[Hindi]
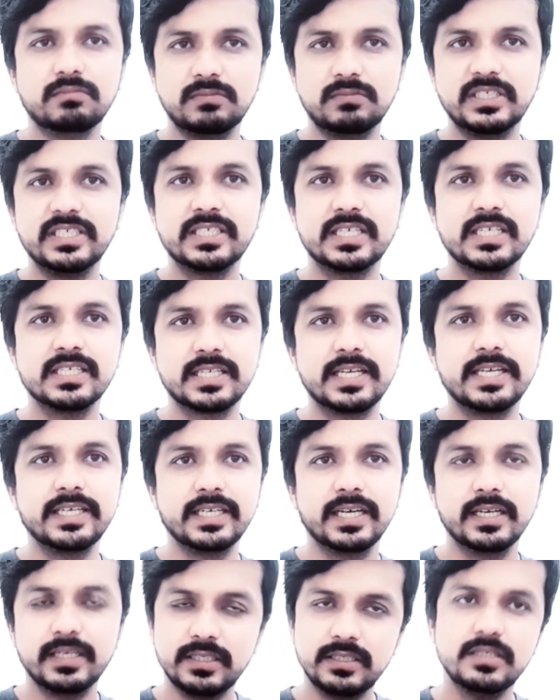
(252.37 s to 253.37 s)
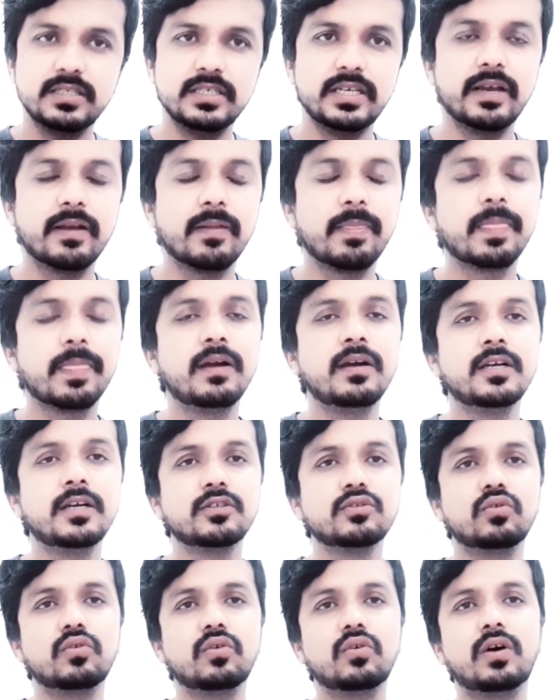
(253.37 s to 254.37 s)
डिस्टेंस नहीं है ईजी है
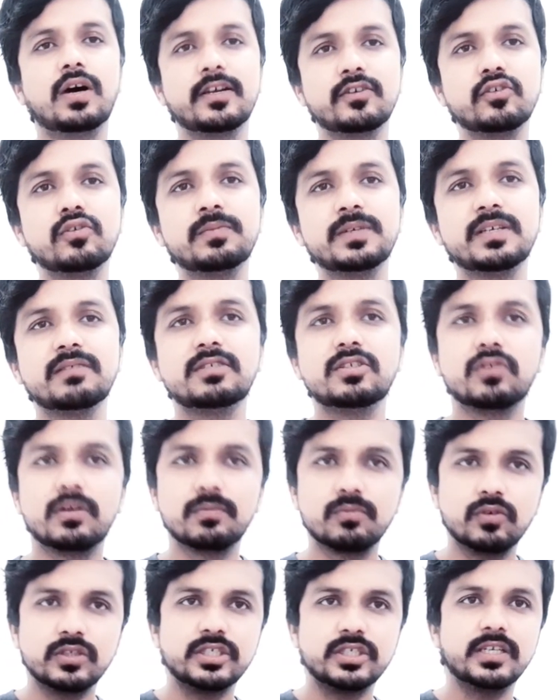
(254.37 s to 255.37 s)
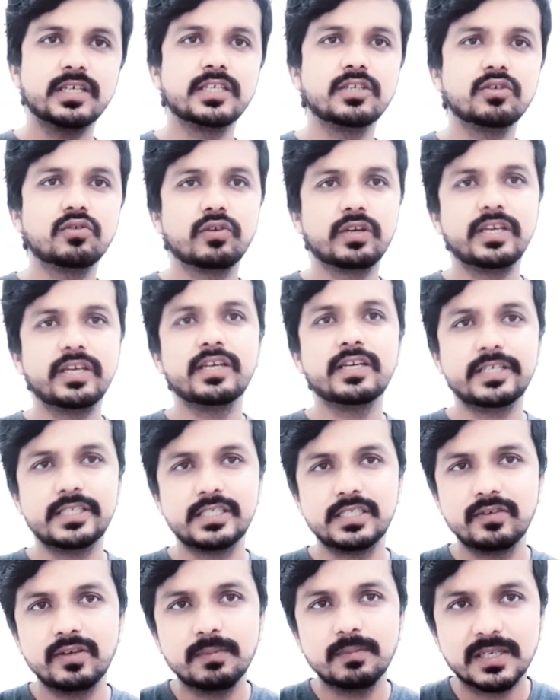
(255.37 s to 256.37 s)
सो आई होप ये वीडियो आपको अच्छी लगी होगी
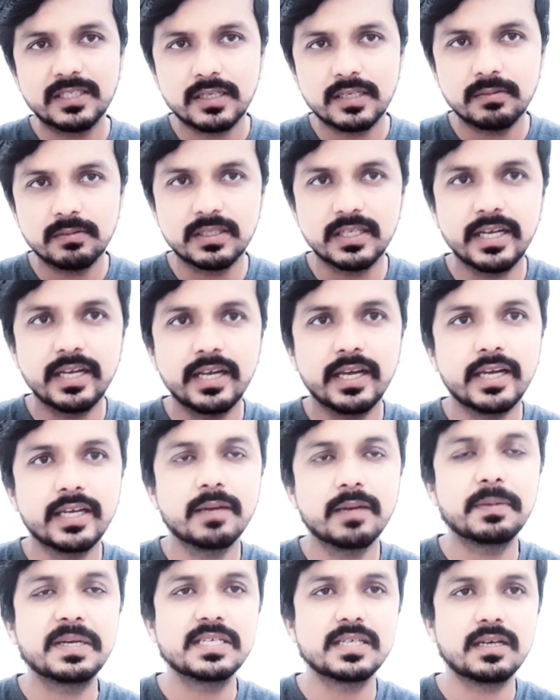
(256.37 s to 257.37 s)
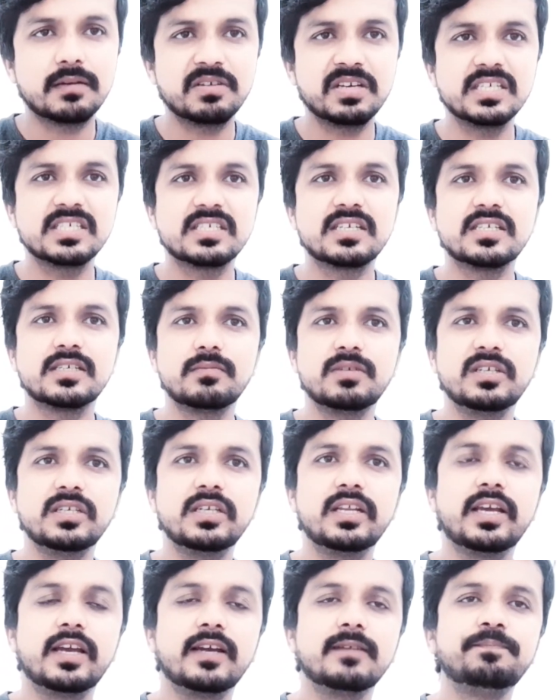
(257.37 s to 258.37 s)
ईजी वे मेथड बताया है कि पैसे आपने किस तरह से भेजने
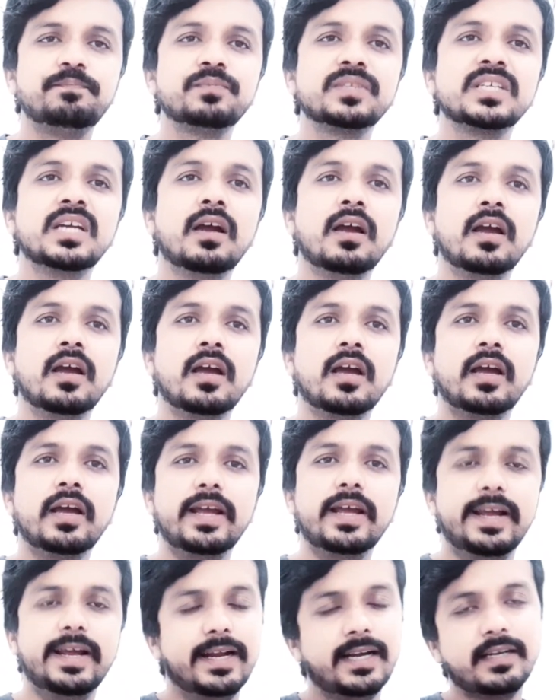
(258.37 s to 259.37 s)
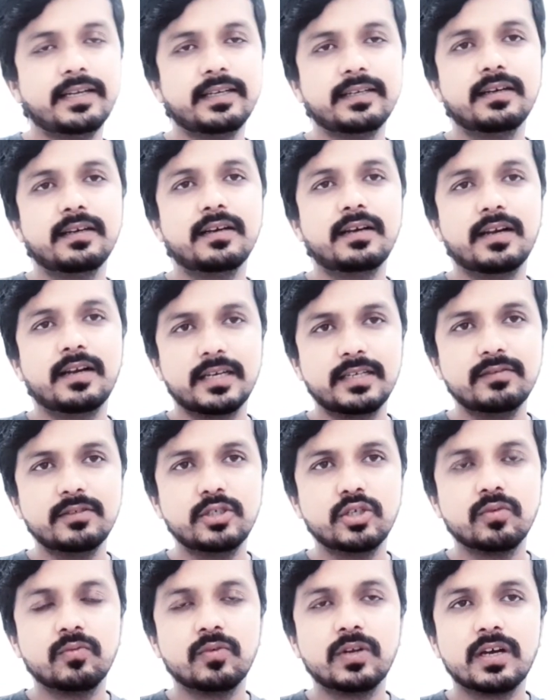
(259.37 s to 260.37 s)
हैं एंड अगली
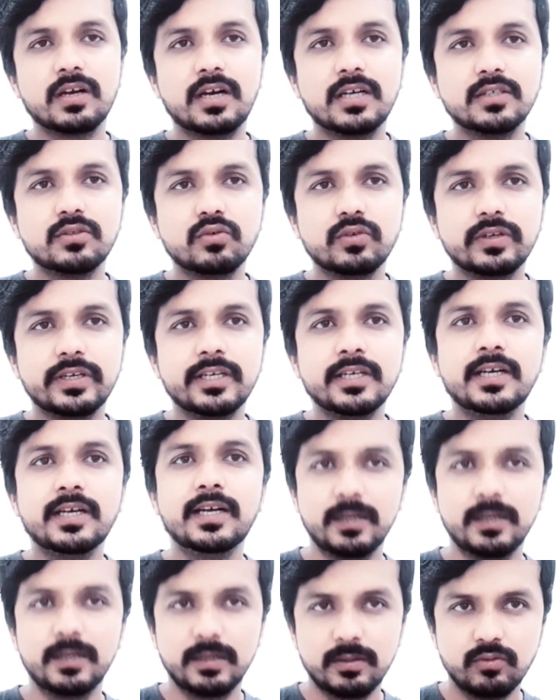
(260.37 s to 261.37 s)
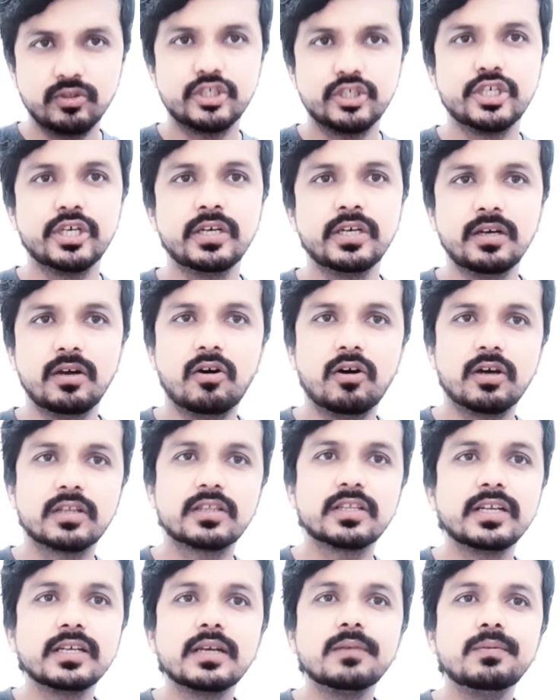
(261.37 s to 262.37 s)
वीडियो में मुलाकात होगी कुछ और
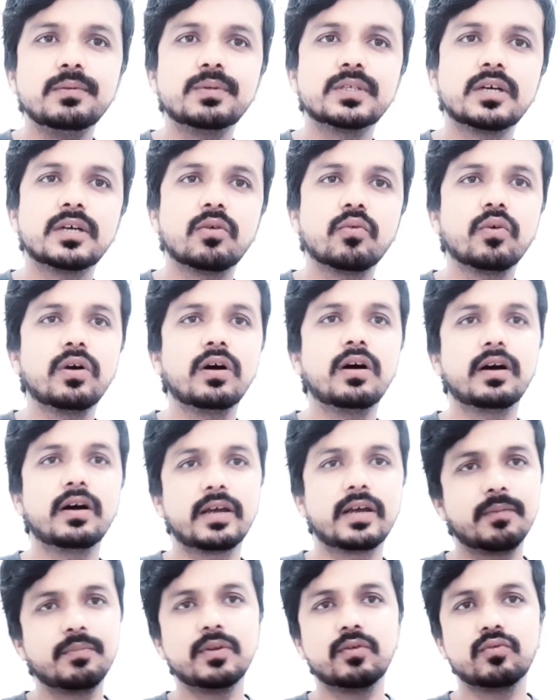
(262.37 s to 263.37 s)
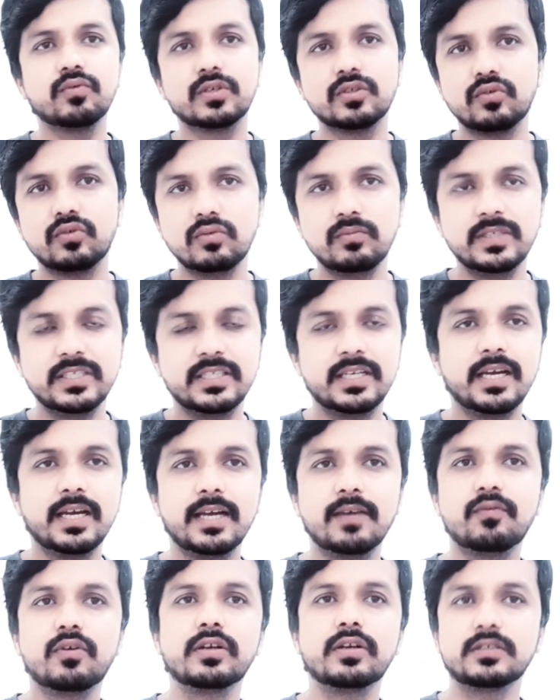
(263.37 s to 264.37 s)
तरीके भी बताऊँगा अगर आपने उनके थ्रू भेजना है
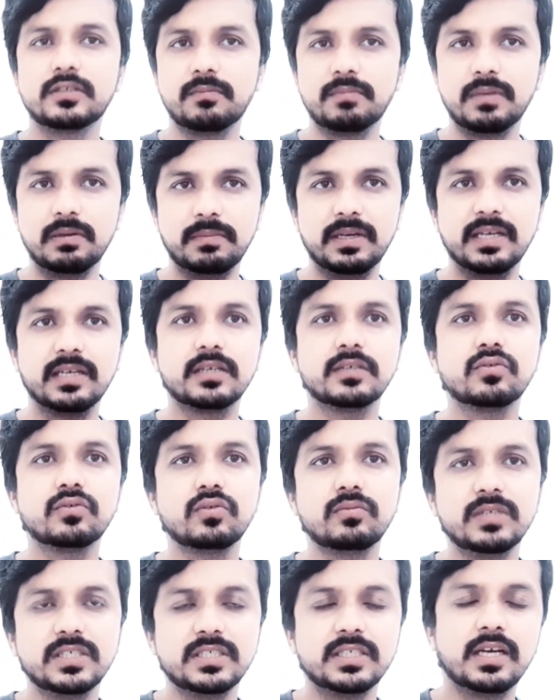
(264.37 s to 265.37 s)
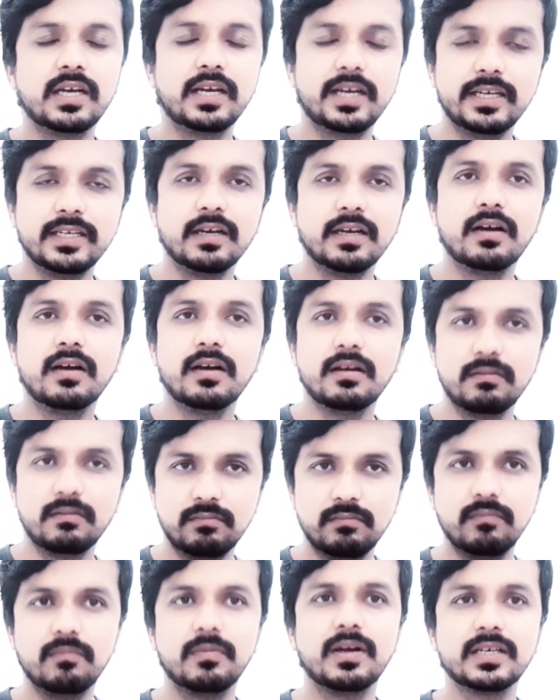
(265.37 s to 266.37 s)
फॉर एग्जाम्पल बैंक के थ्रू भेजना है या
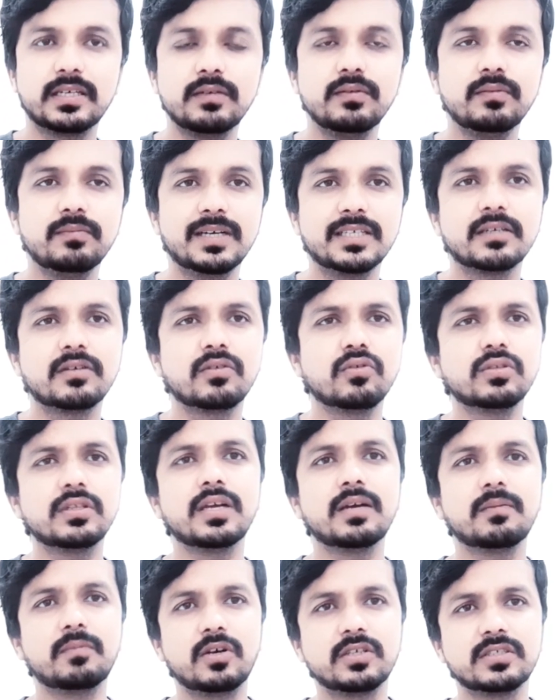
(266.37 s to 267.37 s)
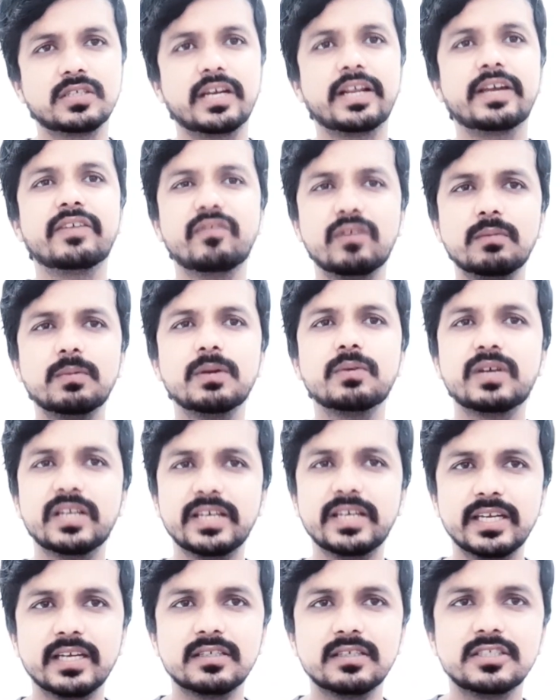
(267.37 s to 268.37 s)
बाकी मेथड होते हैं बहुत सारे वन बाई वन
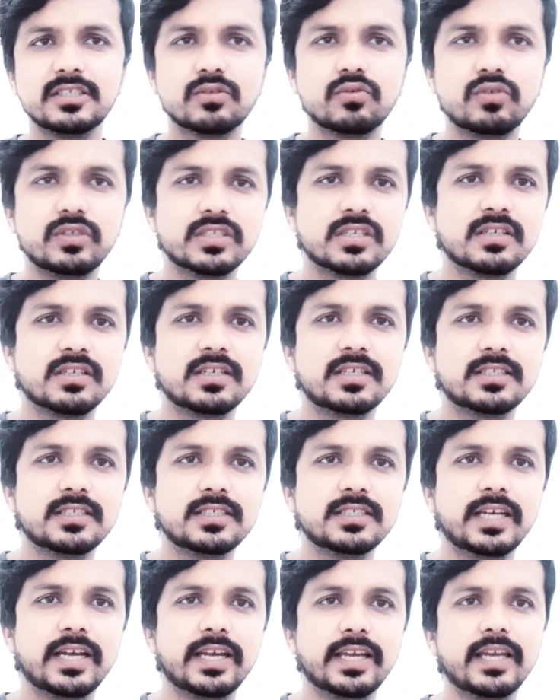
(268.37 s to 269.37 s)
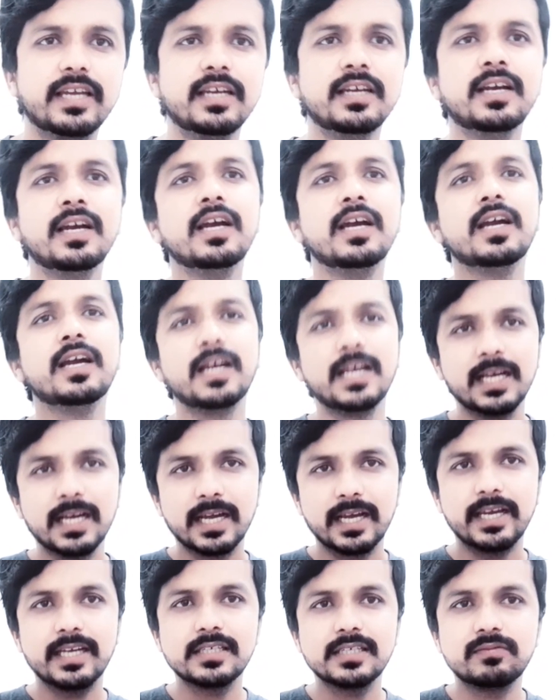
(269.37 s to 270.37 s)
एक एक चीज़ को डिस्कस करते जाएंगे
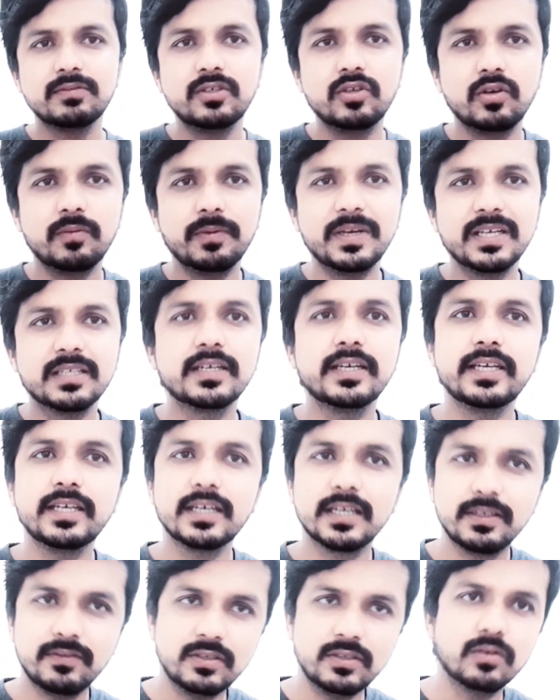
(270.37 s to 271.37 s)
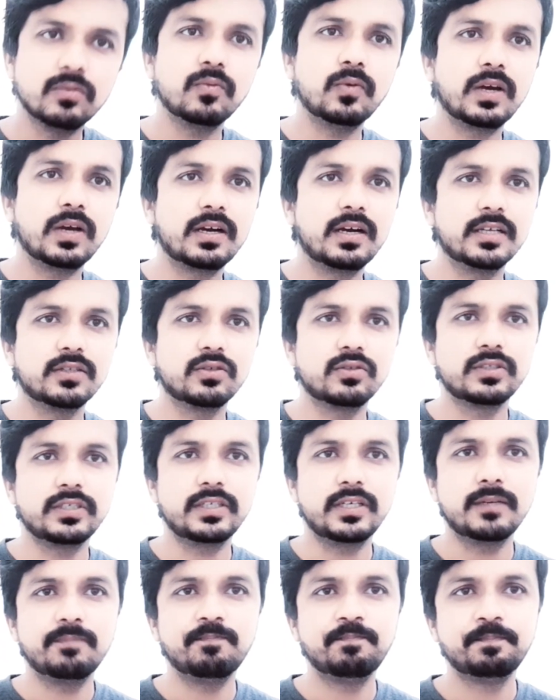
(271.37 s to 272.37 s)
खैर इस वीडियो में इतना ही अगली वीडियो में मुलाकात होती
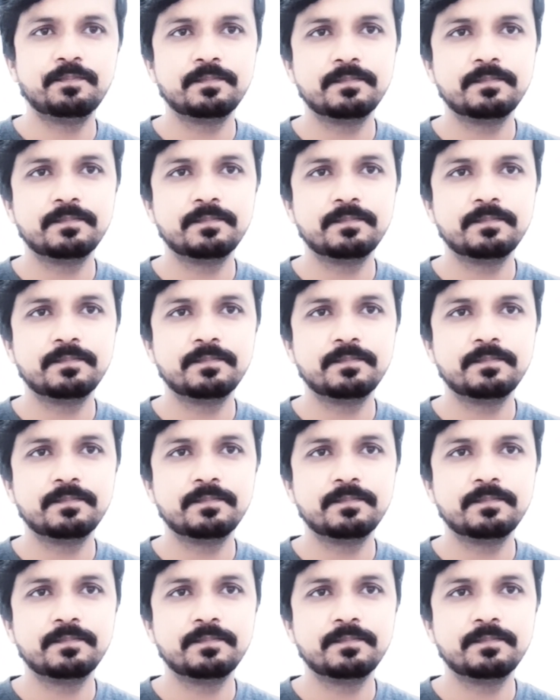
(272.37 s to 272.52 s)
है